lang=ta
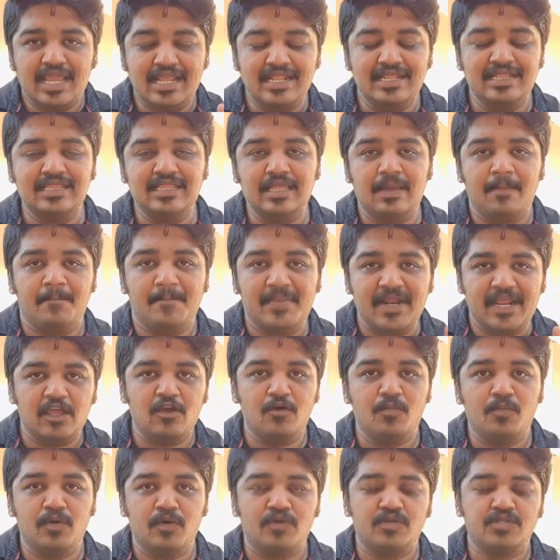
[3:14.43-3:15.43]
இந்த
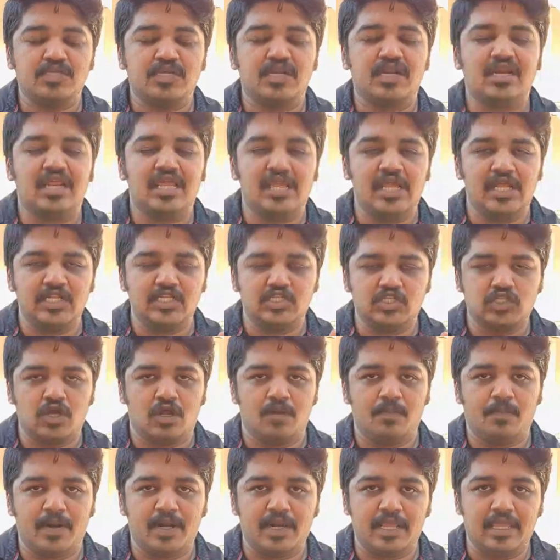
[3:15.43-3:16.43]
பிரேவ் ப்ரௌசரை நீங்கள்
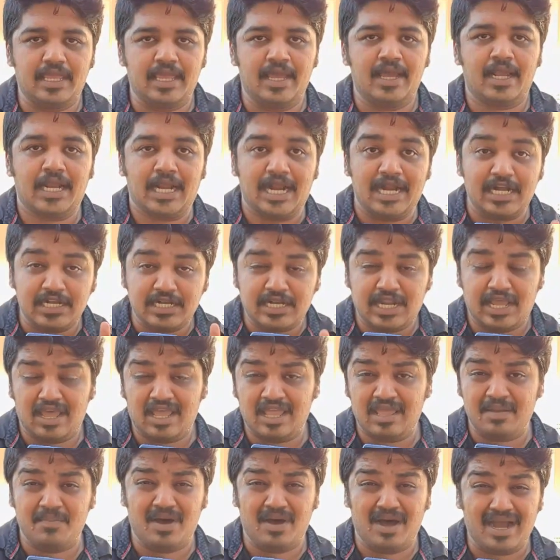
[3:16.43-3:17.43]
இன்ஸ்டால் பண்ணிங்க
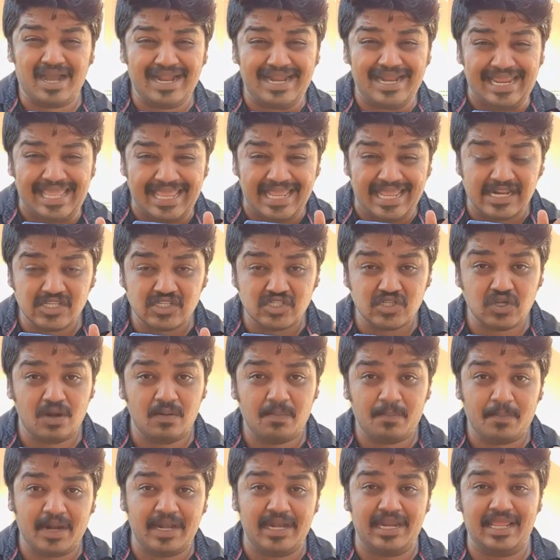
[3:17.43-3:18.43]
கட்டாயமாக நீங்கள்
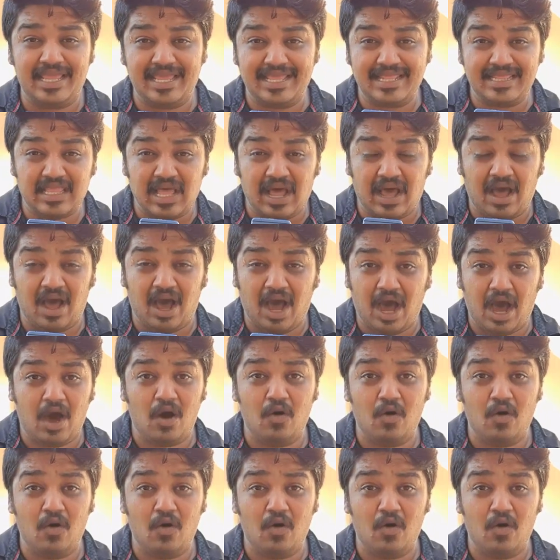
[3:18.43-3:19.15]
இன்ஸ்டால் பண்ணியே தான்